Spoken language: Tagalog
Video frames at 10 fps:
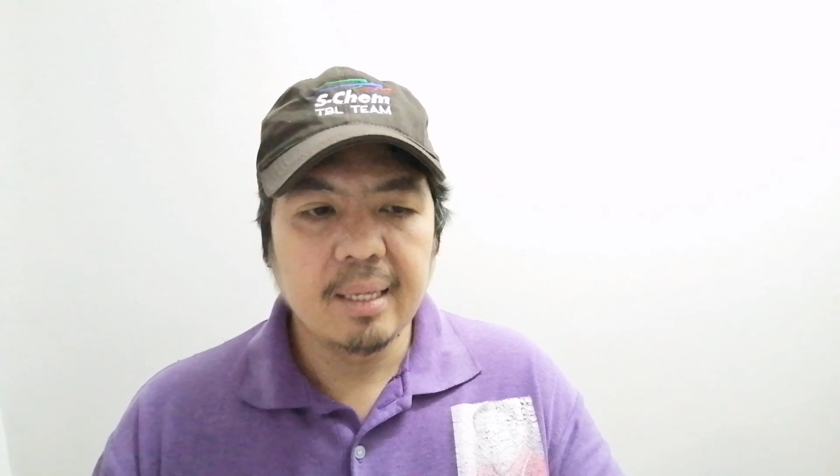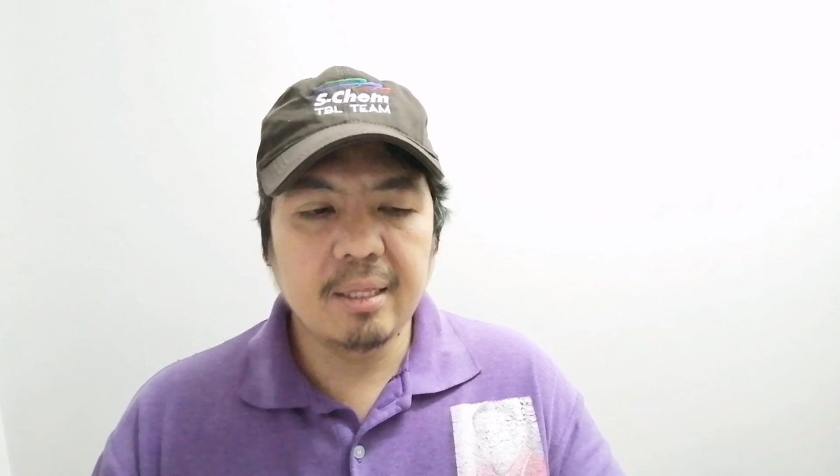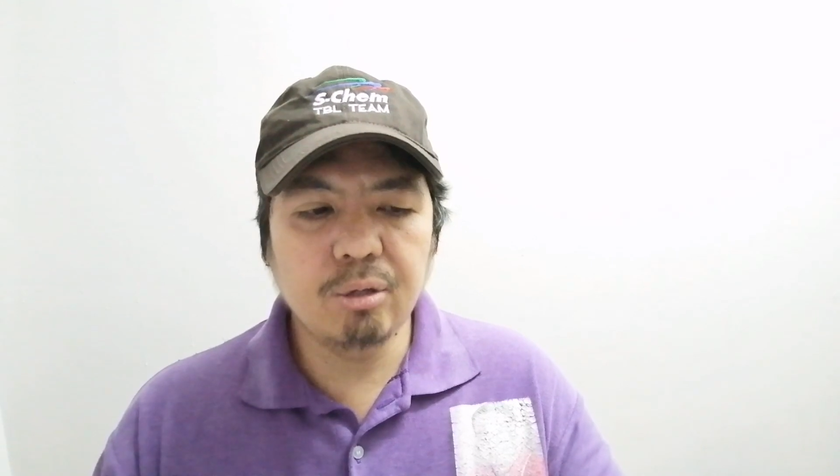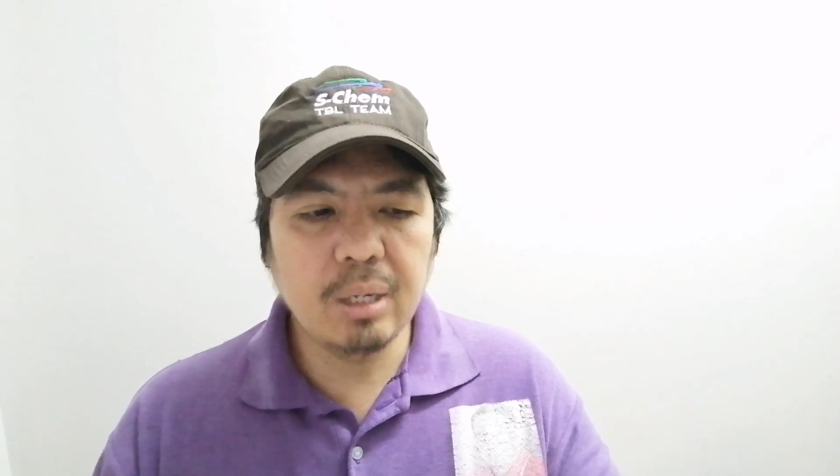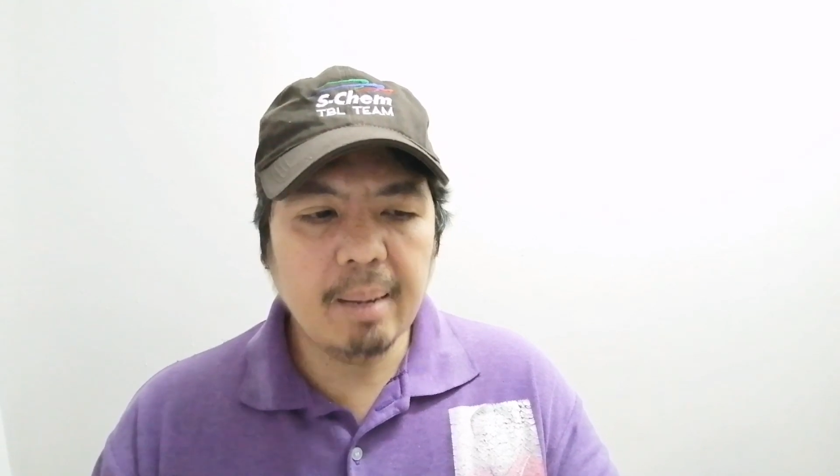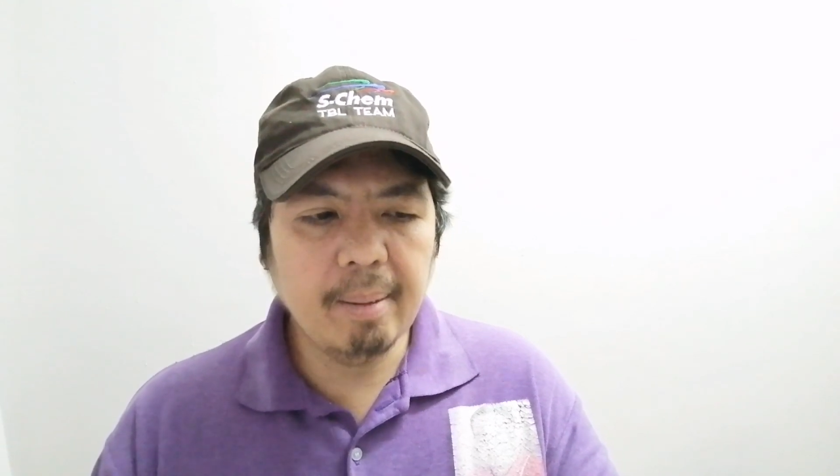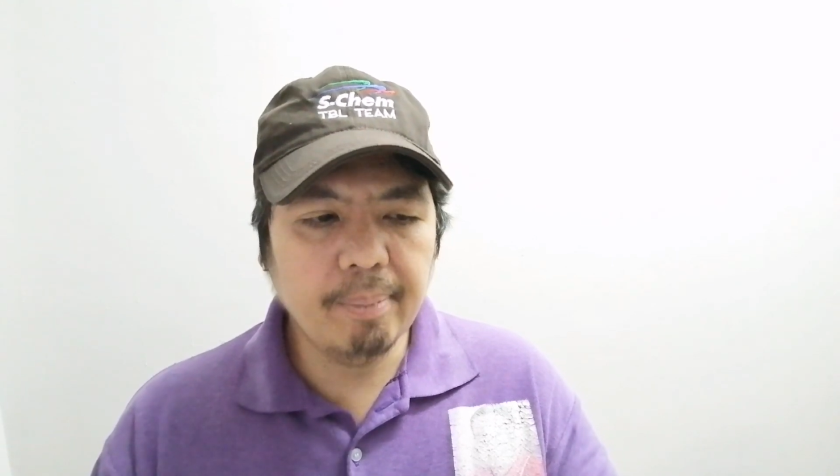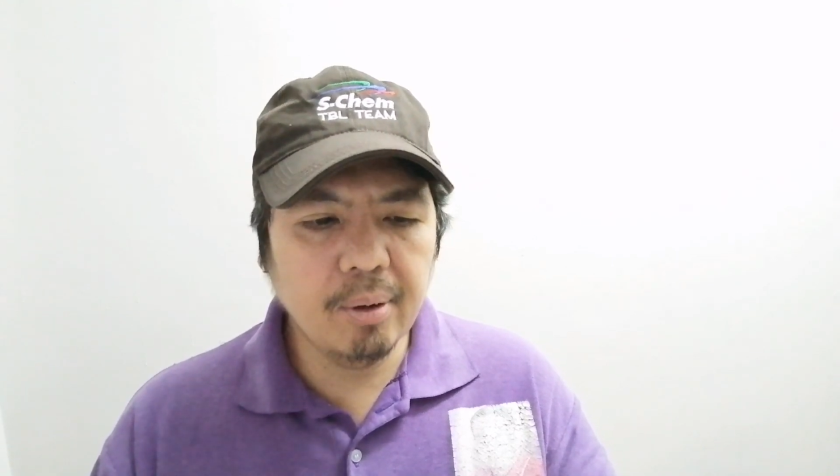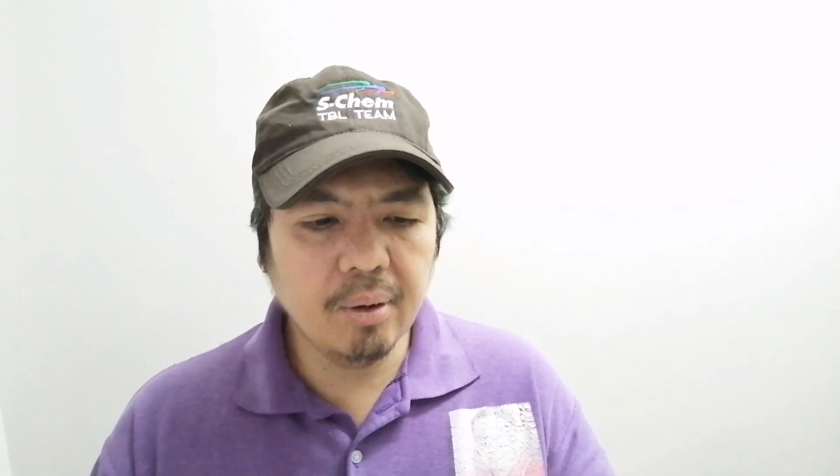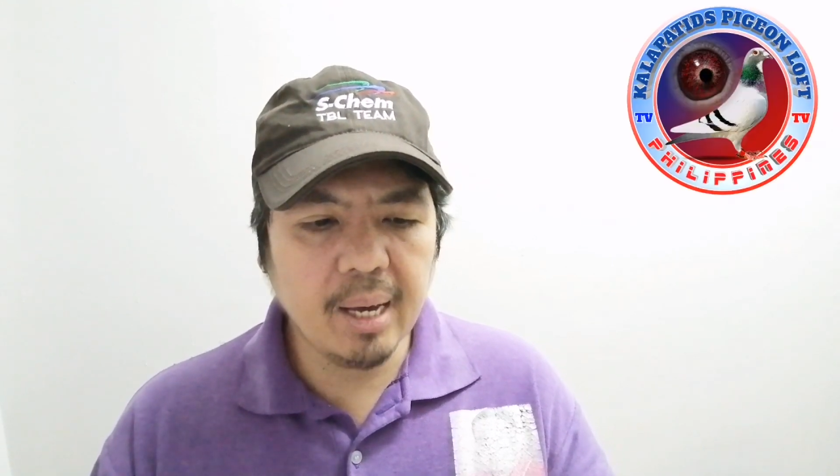dito lamang
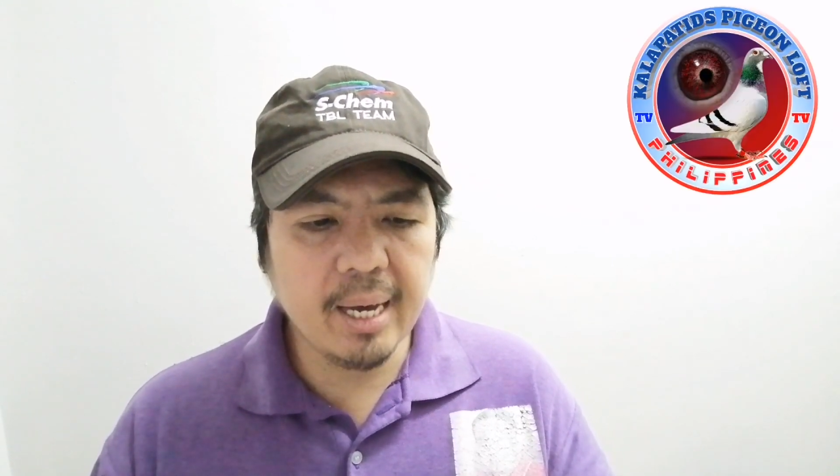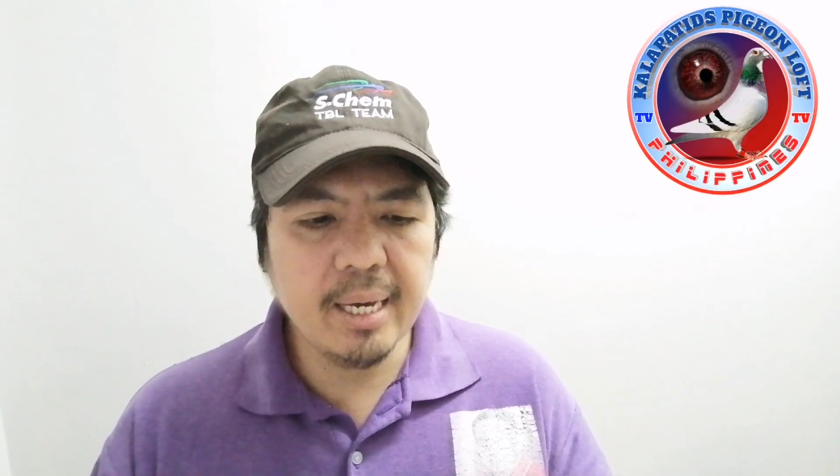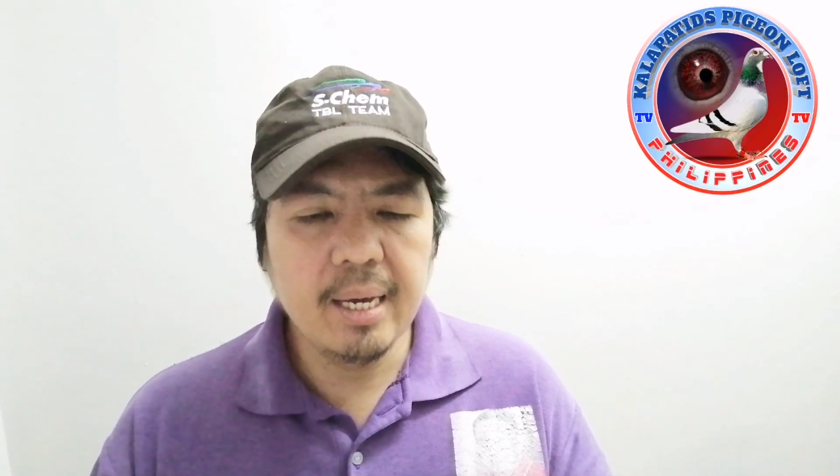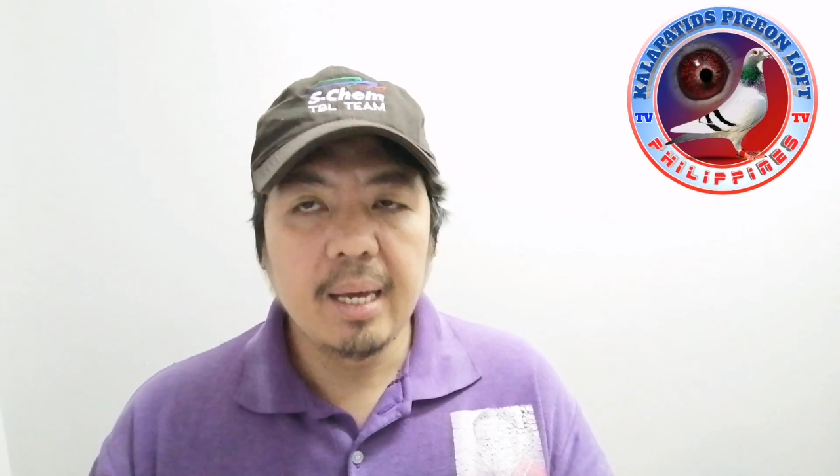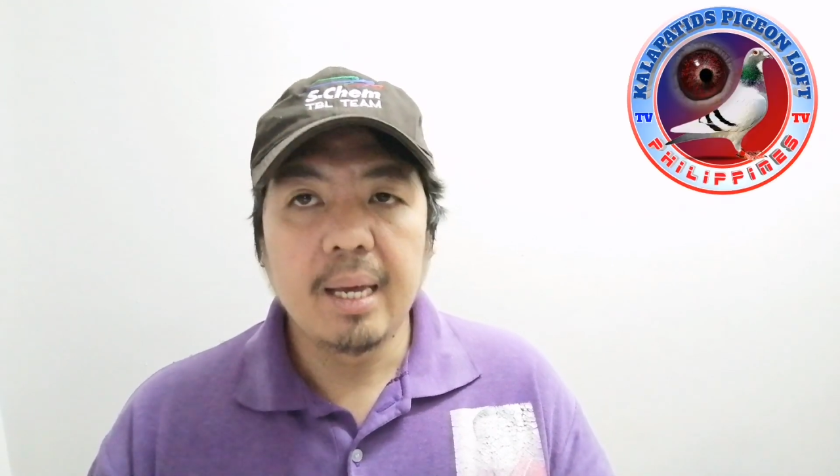po kay